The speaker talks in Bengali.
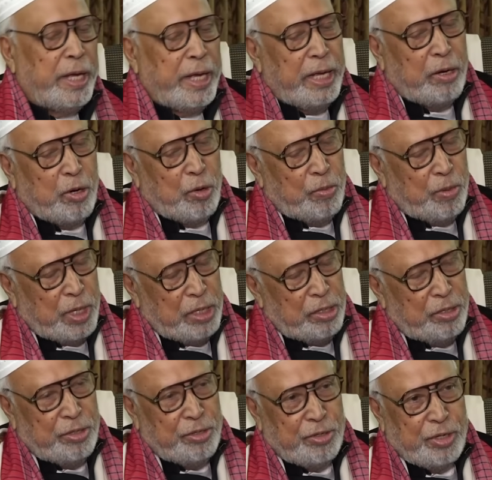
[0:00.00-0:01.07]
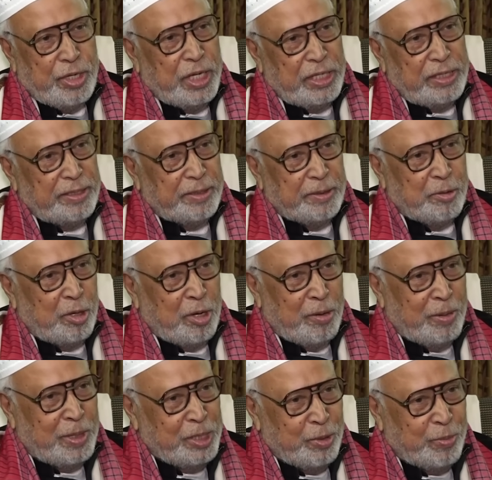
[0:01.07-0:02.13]
এই কর্মকাণ্ডের জন্যে গোলাম
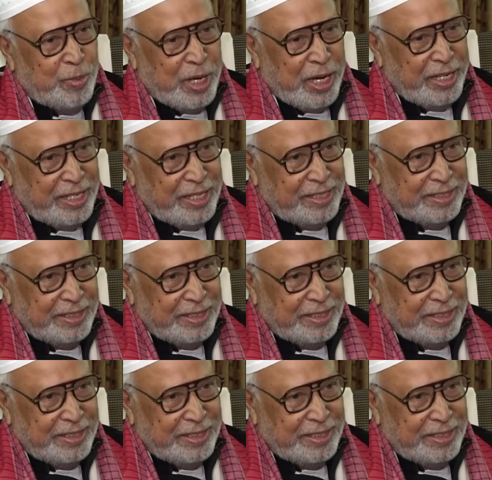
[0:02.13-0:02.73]
আজম দায়ী